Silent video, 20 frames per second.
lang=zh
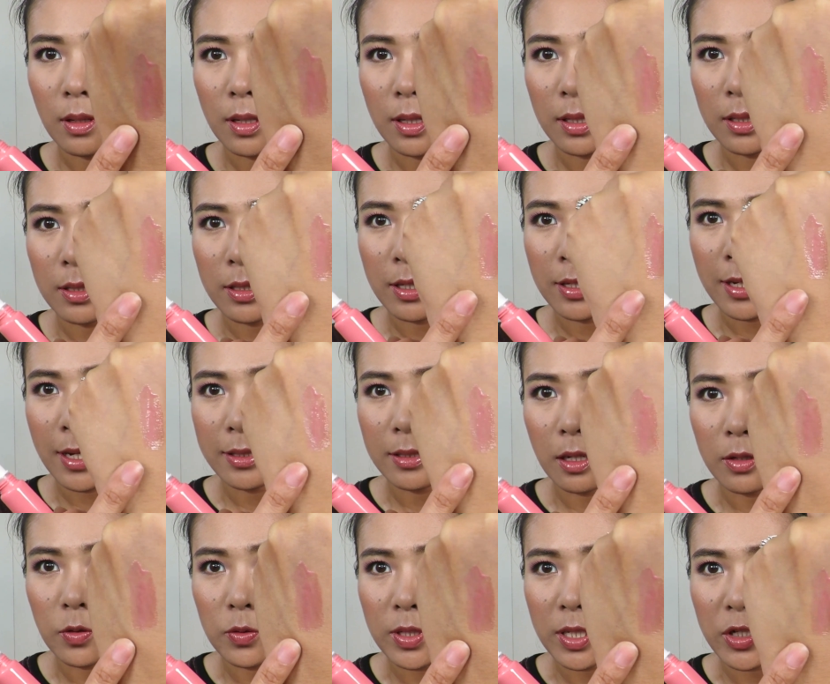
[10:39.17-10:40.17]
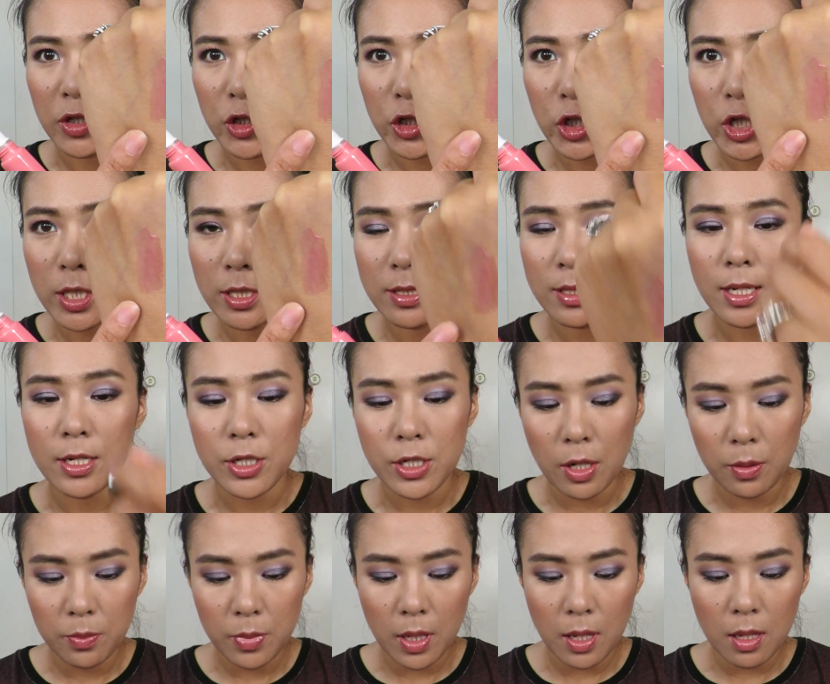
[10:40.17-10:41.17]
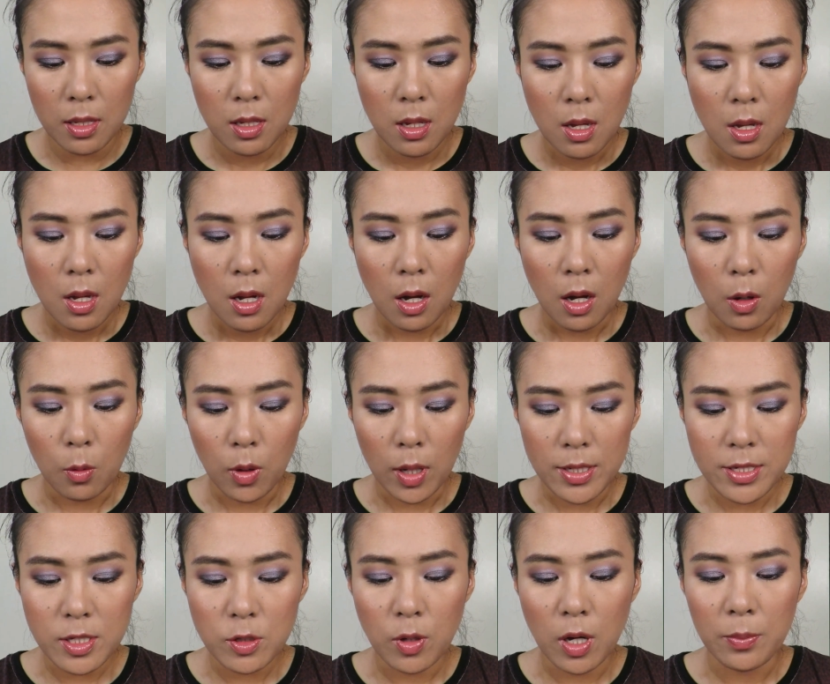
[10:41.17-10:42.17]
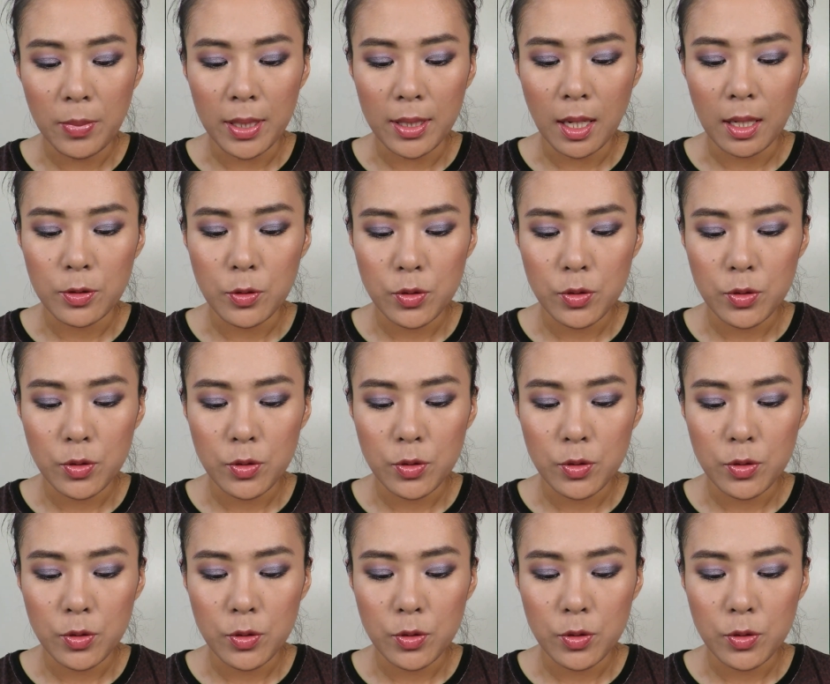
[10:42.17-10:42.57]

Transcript: 哎，你可以看到有一点 s h n 在上边啊，我很喜欢把它，